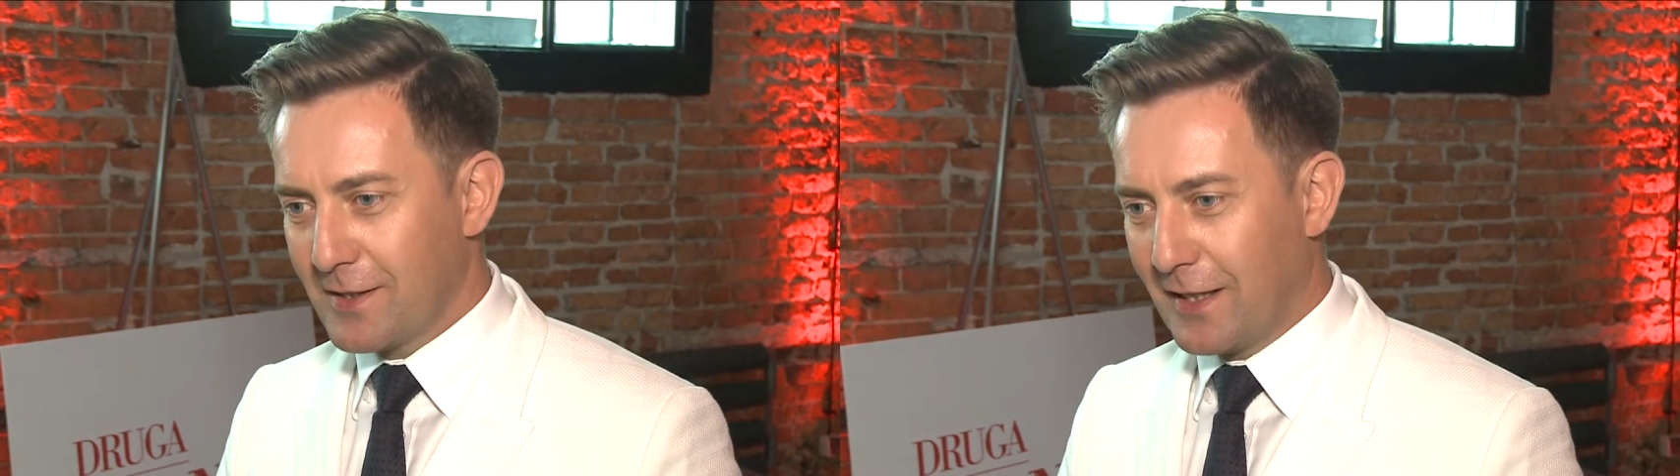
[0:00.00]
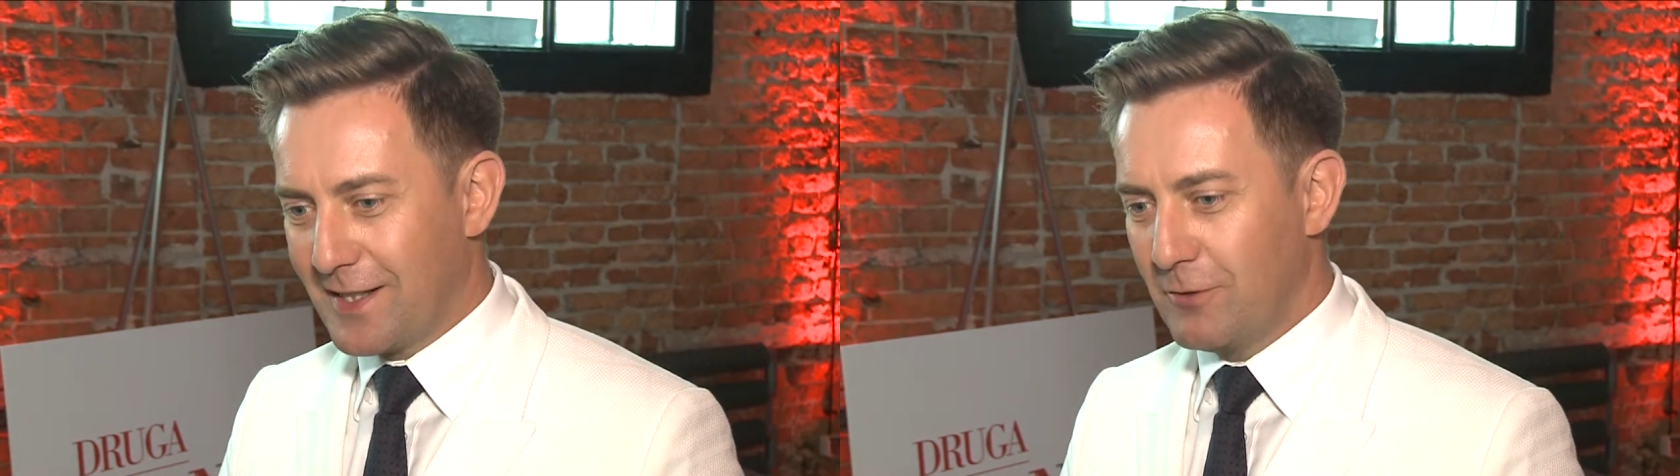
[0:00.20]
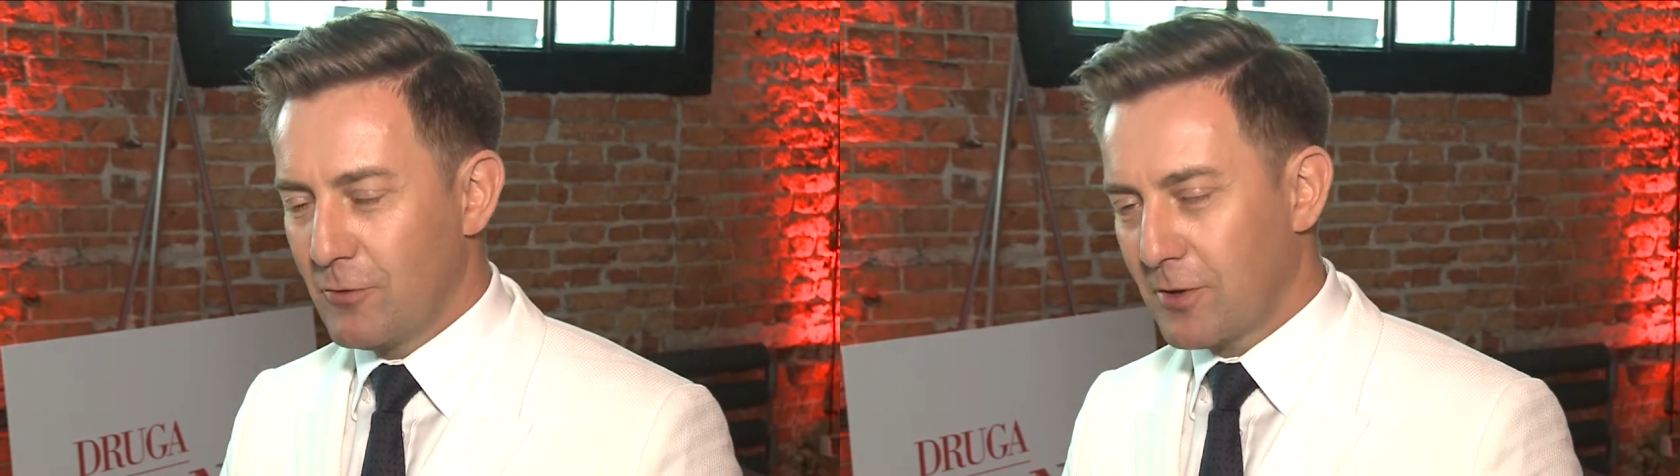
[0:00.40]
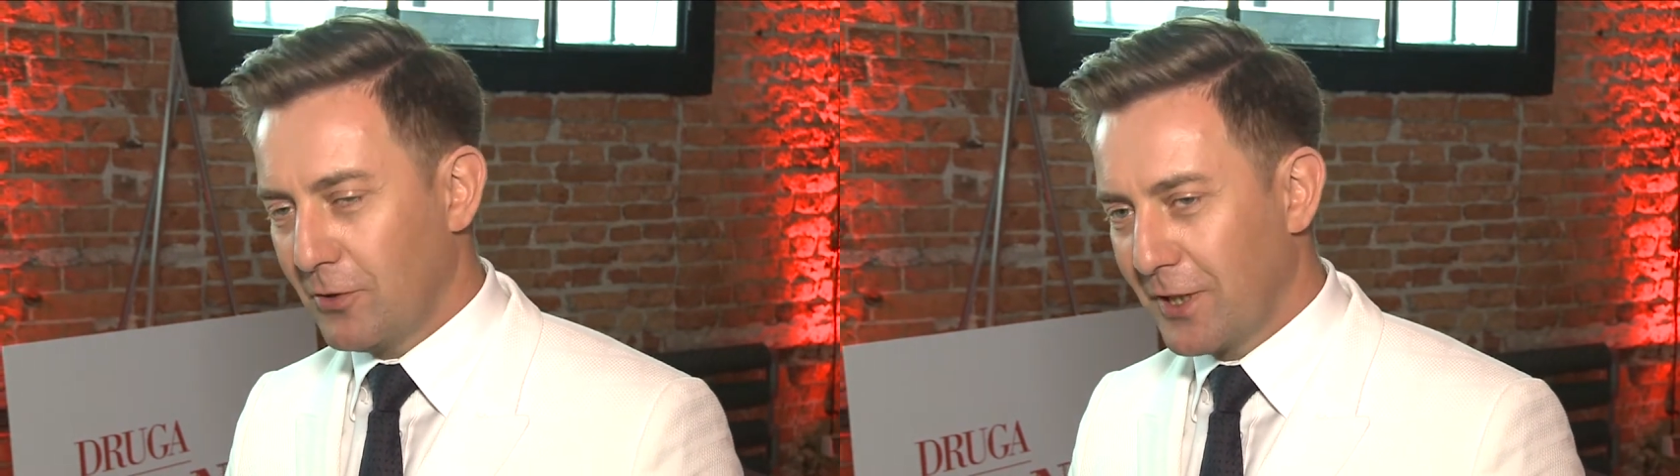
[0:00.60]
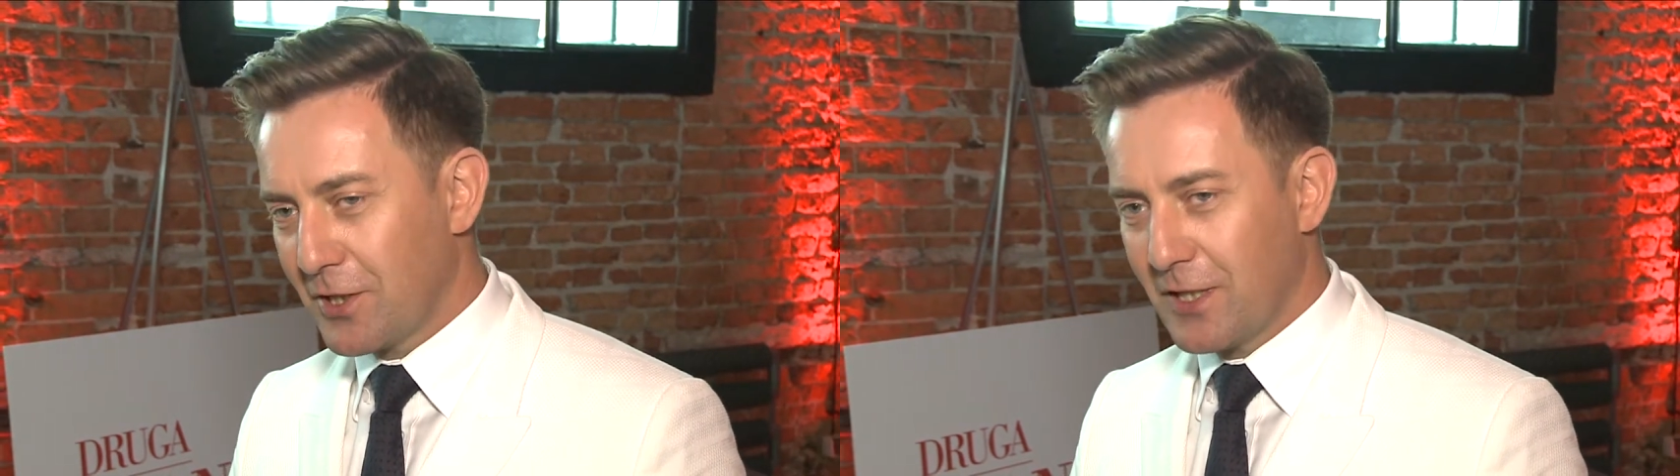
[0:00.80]
taka
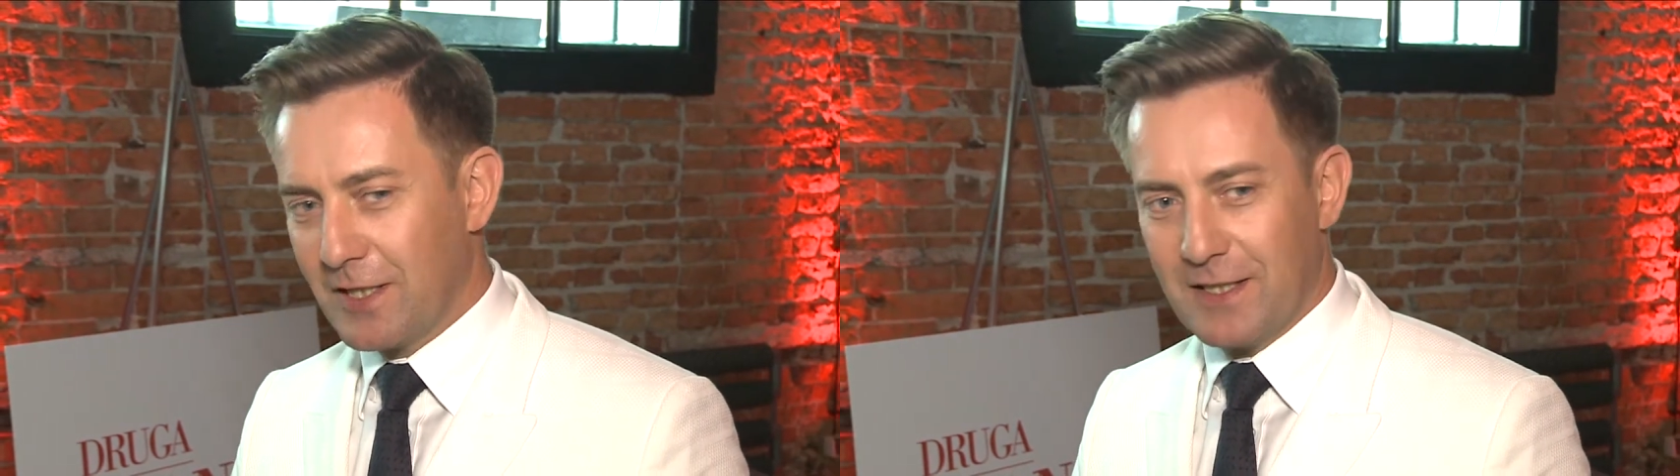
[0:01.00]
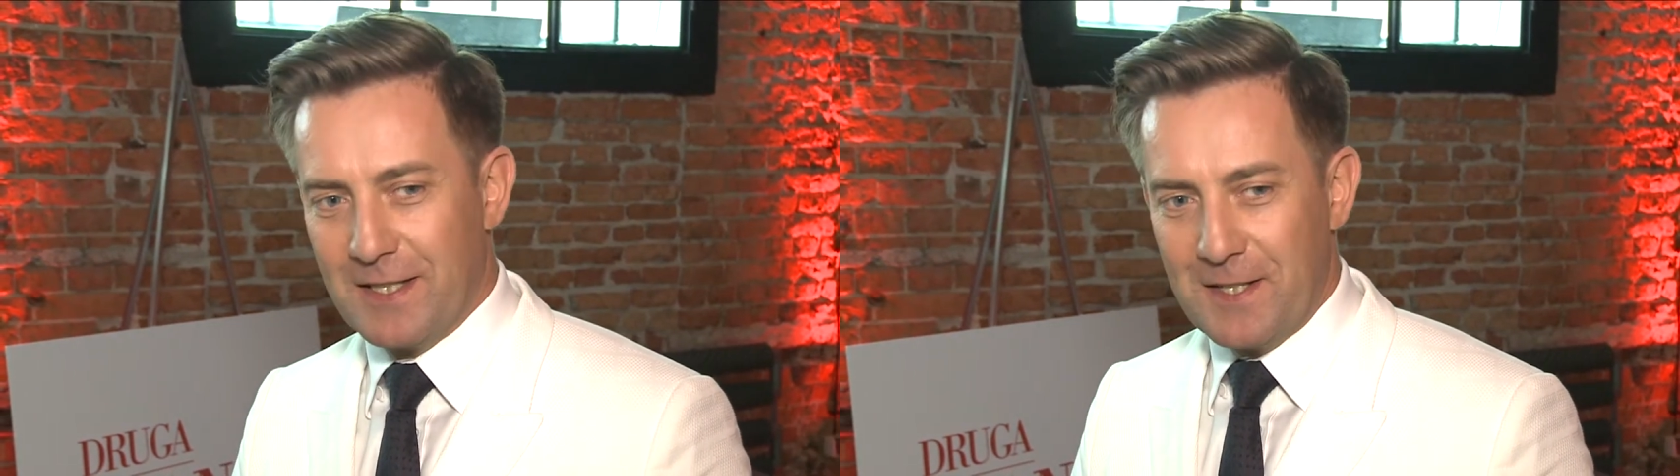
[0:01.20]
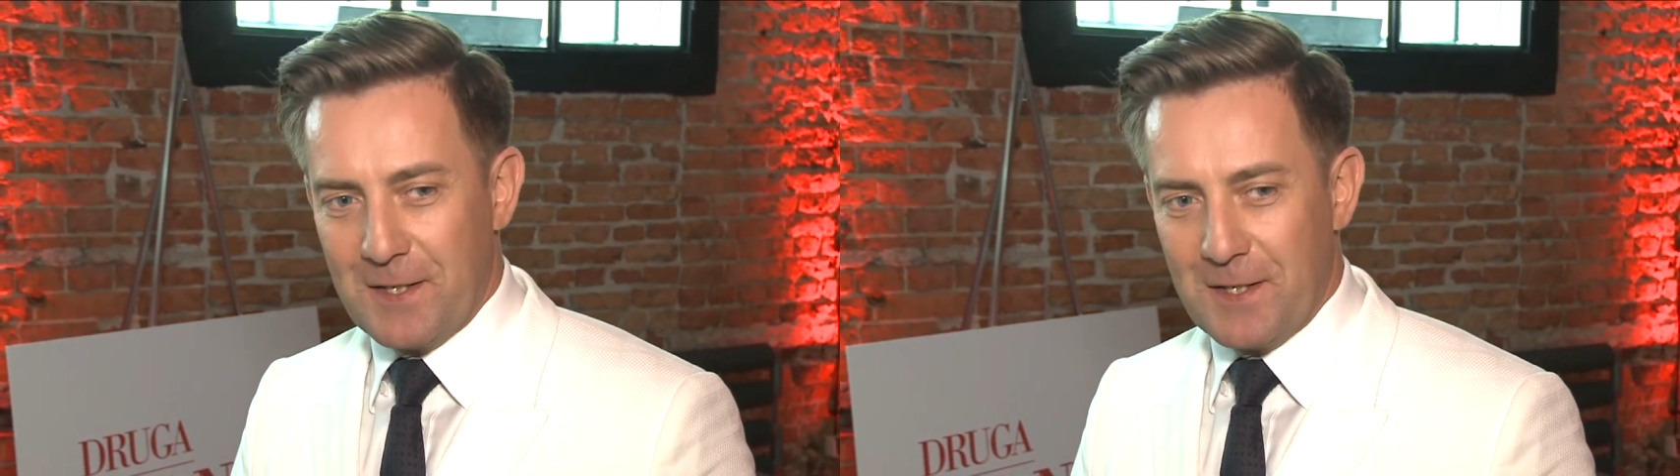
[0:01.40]
sinusoida, że